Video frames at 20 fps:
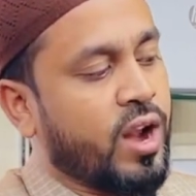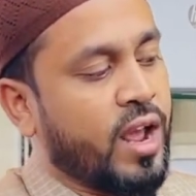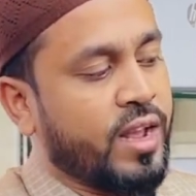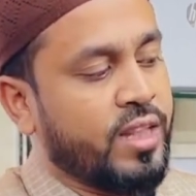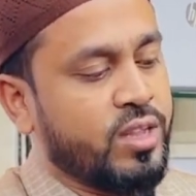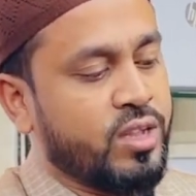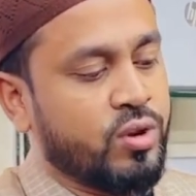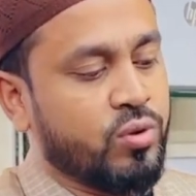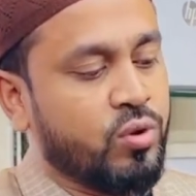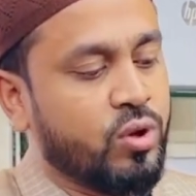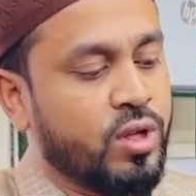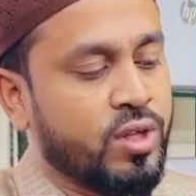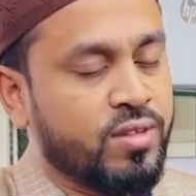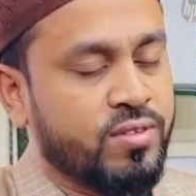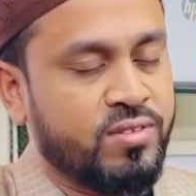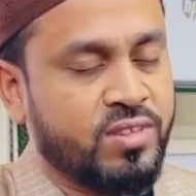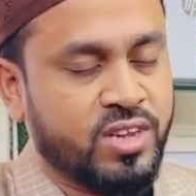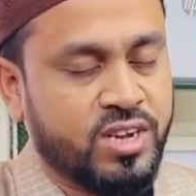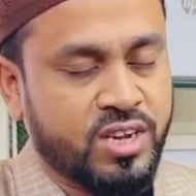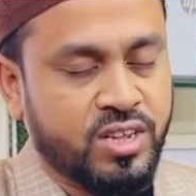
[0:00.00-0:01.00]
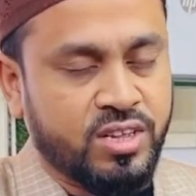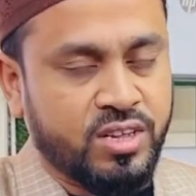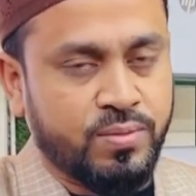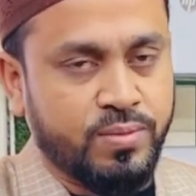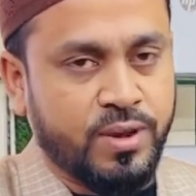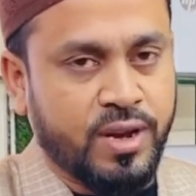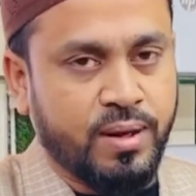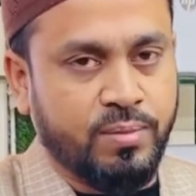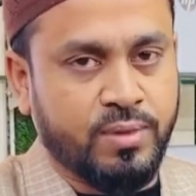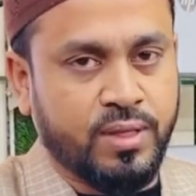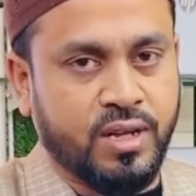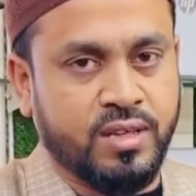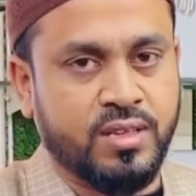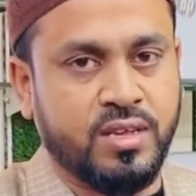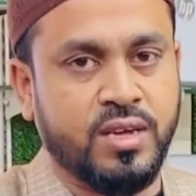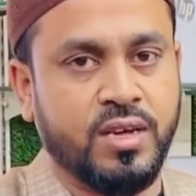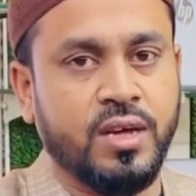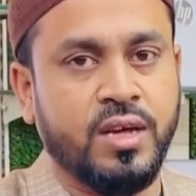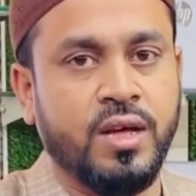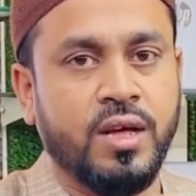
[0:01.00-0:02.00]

নাইন জিরো সিক্সটিন জিবি র্যাম থাকছে